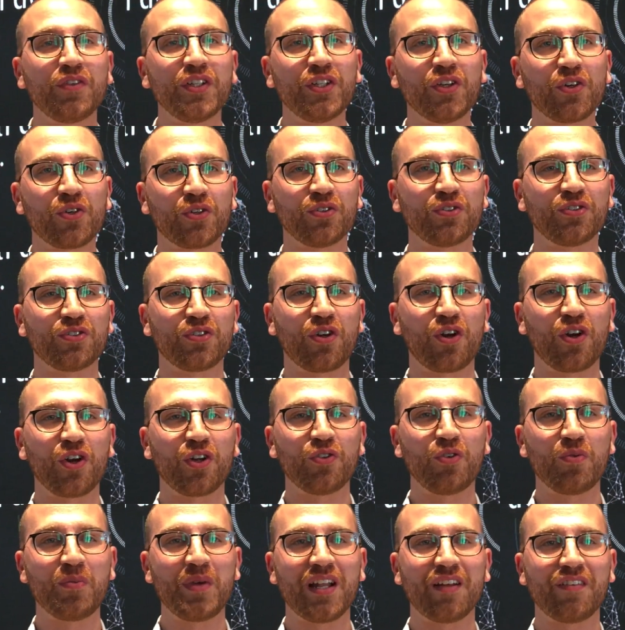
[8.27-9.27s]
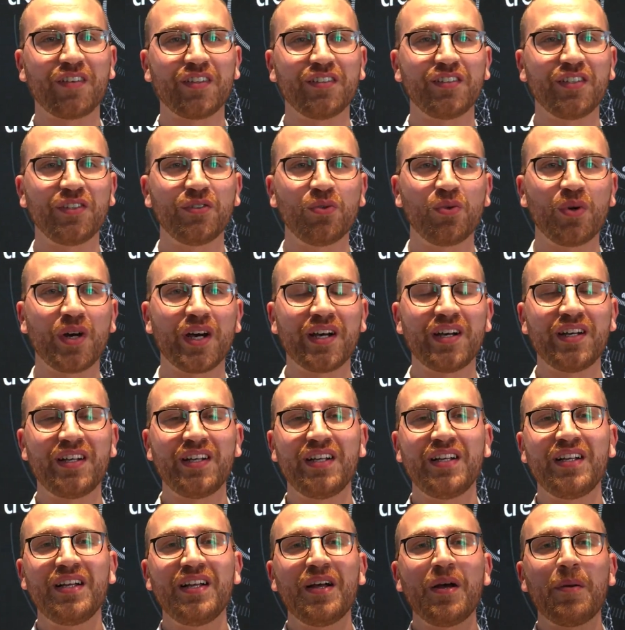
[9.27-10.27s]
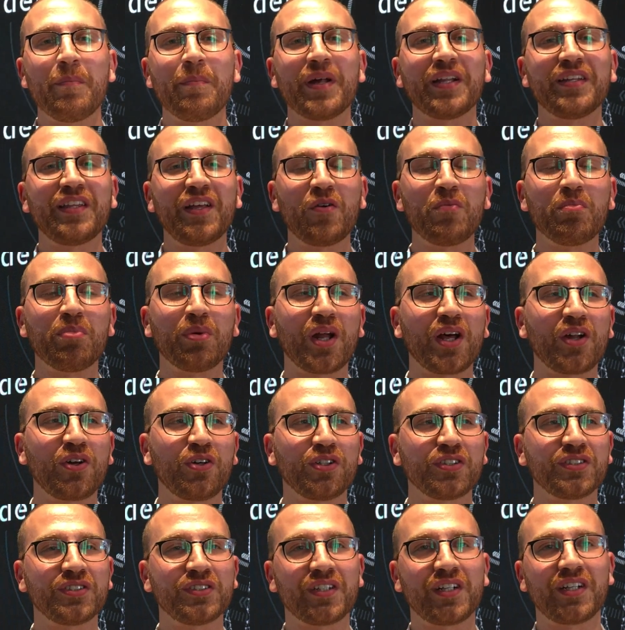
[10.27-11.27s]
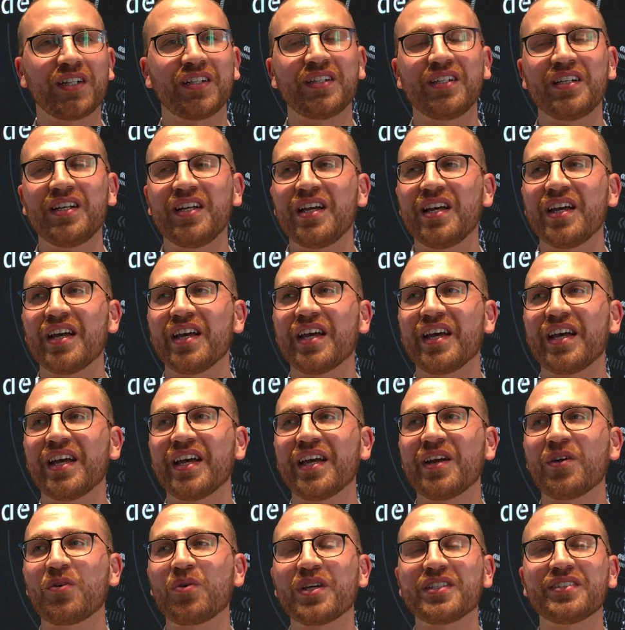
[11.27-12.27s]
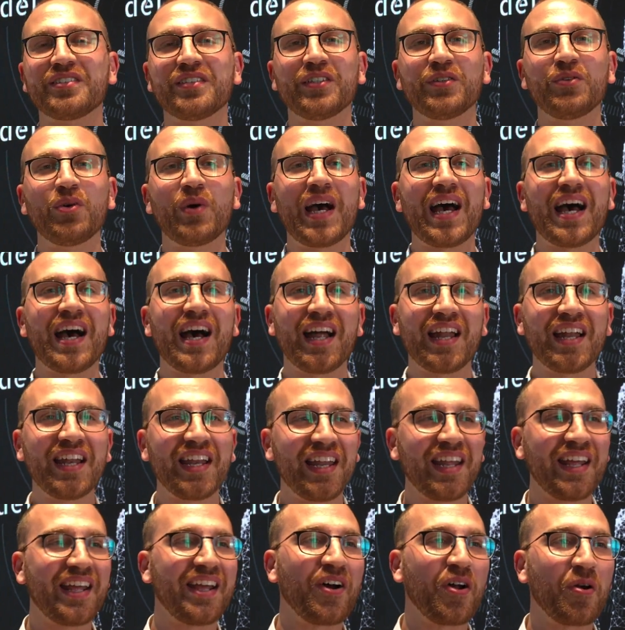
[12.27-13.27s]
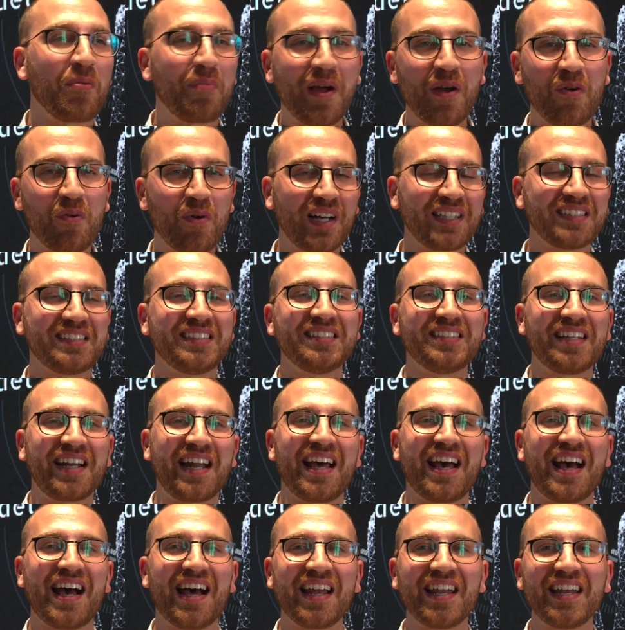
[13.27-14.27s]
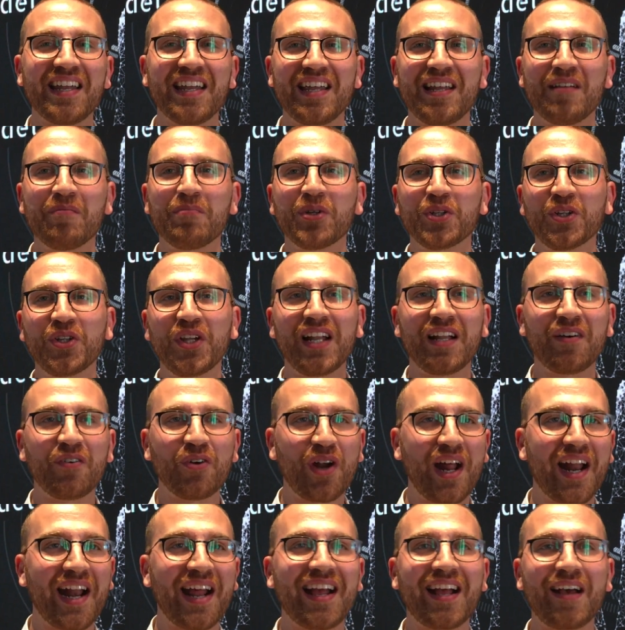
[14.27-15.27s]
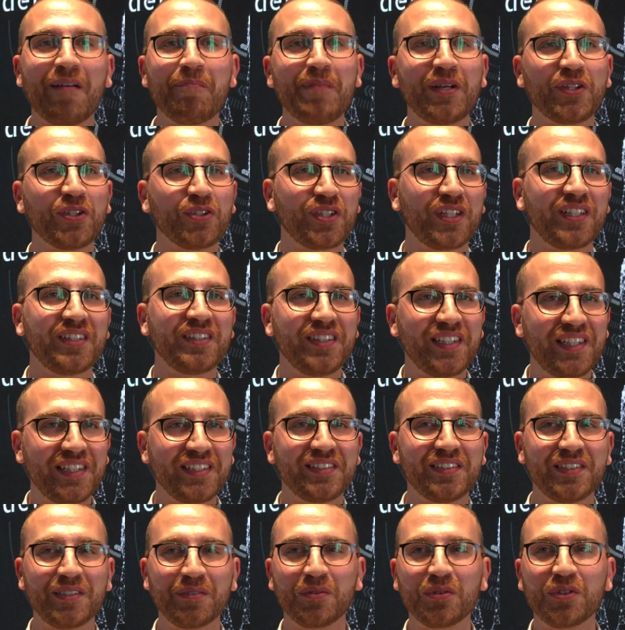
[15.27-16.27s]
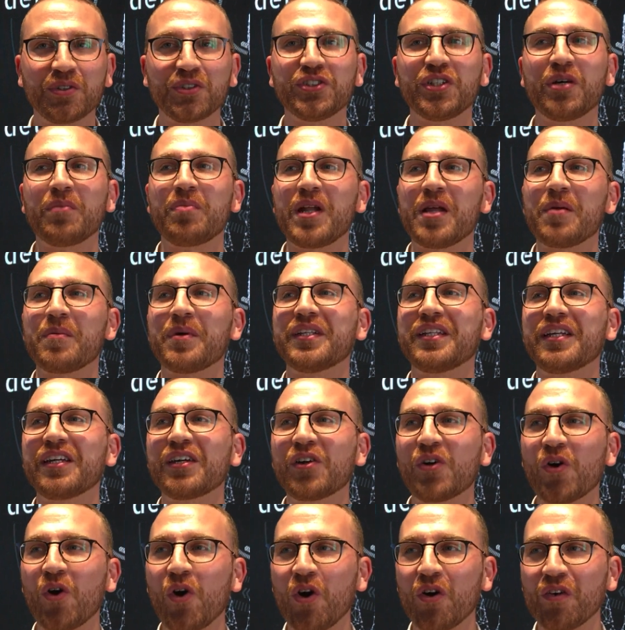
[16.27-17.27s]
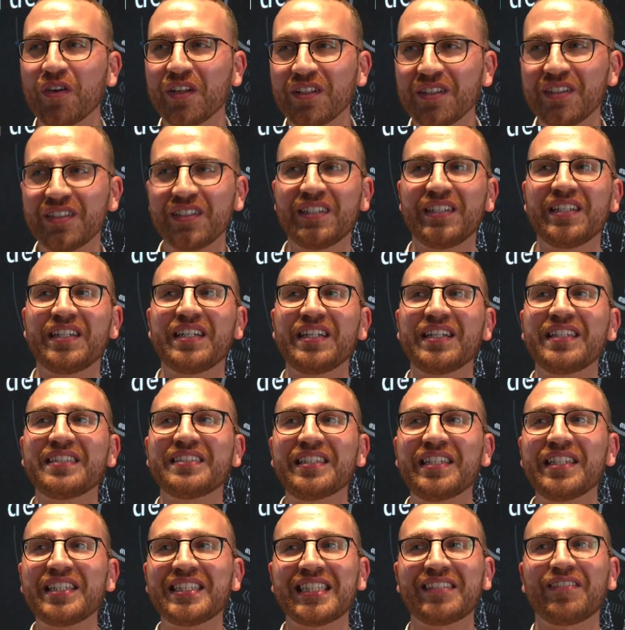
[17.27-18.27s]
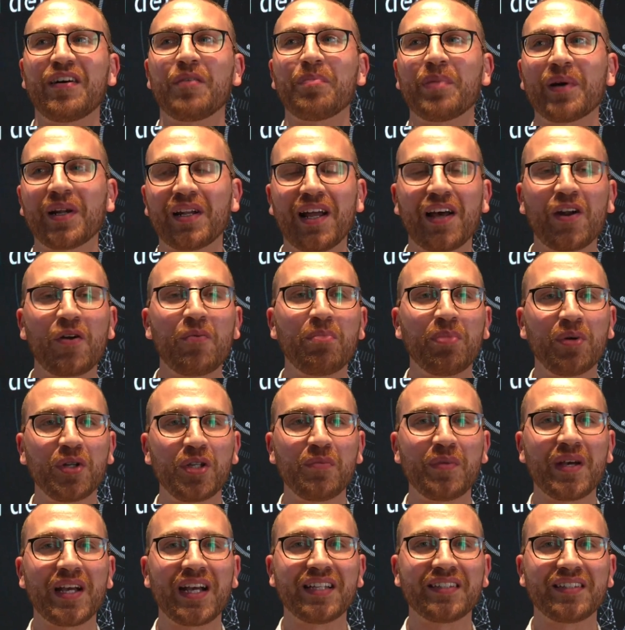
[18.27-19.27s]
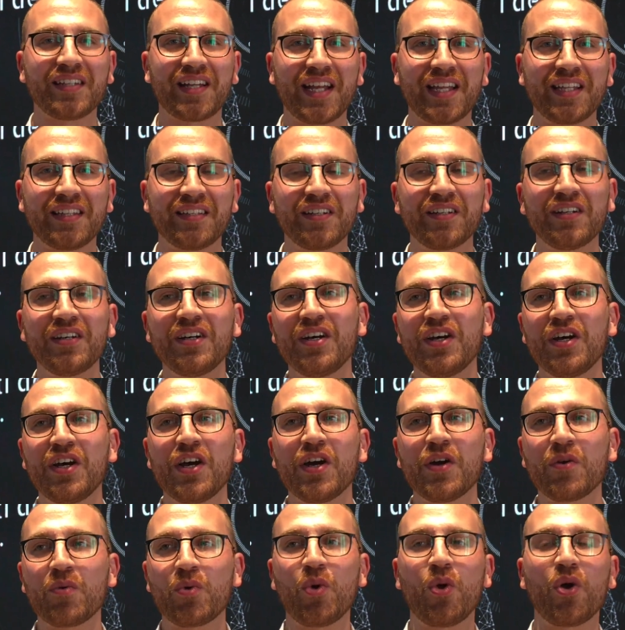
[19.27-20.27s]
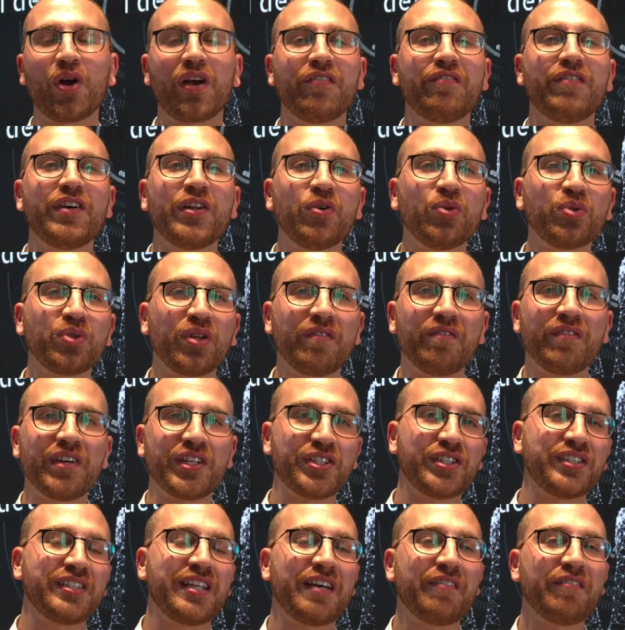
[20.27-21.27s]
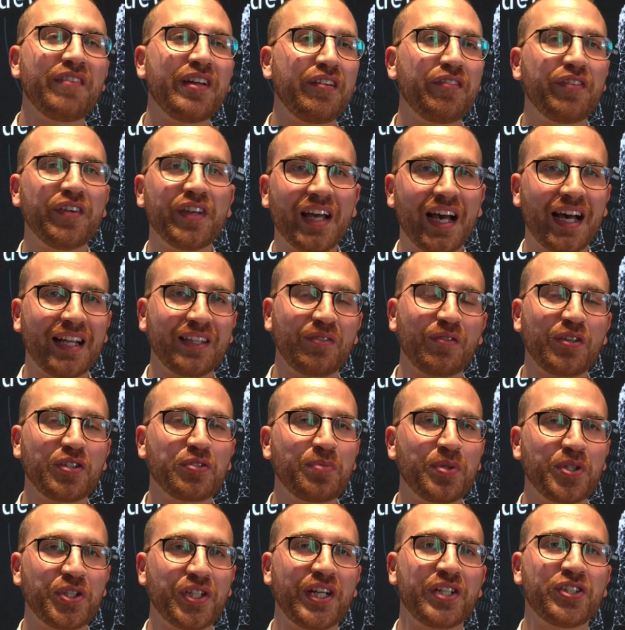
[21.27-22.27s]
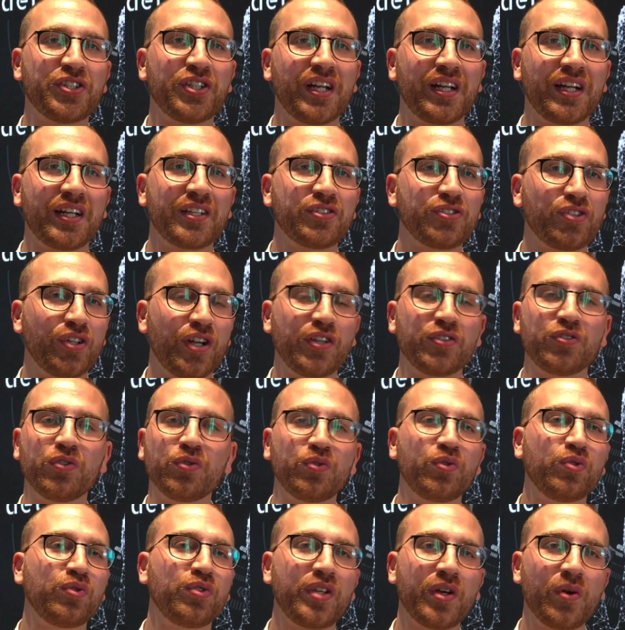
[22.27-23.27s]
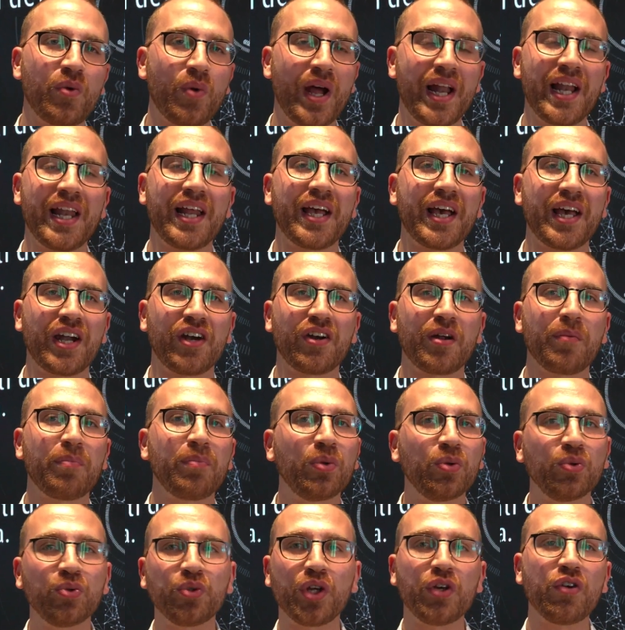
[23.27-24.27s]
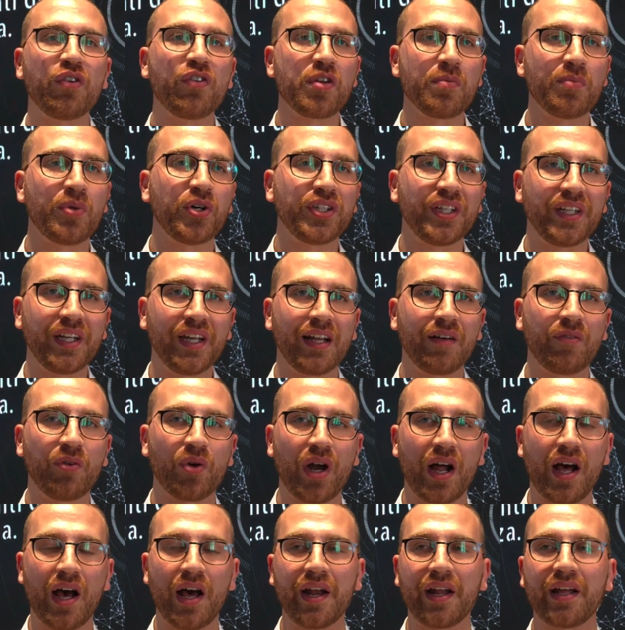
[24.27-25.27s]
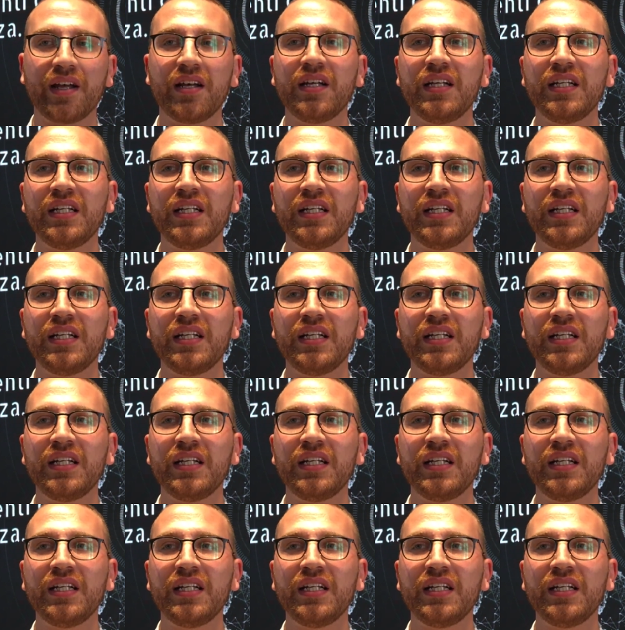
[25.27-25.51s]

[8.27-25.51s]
Video Controllo 2022 per dire un po' la nostra. Eh, in questi due anni, ormai quasi tre anni, il modo di lavorare è cambiato tantissimo, già prima del Covid eh, si iniziava a parlare un po' di megatrend, quello che è avvenuto invece si è verificato una specie di accelerazione su tutti quelli che erano appunto i nuovi modi di lavorare.